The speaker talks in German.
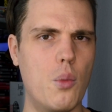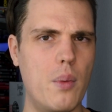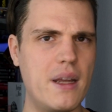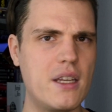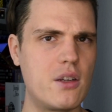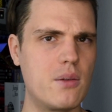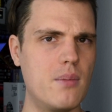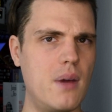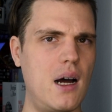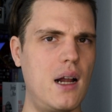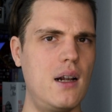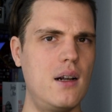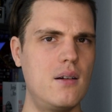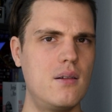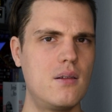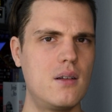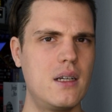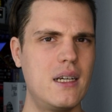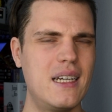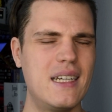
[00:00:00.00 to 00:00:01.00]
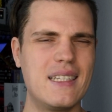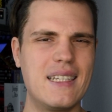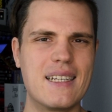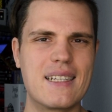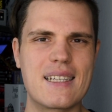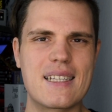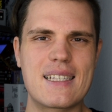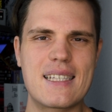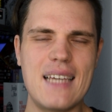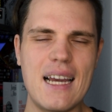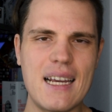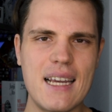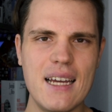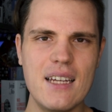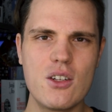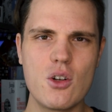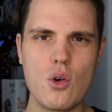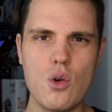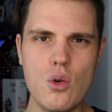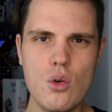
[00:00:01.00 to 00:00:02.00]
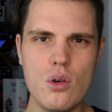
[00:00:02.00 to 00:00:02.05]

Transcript: Momentchen mal. Dieses gackernde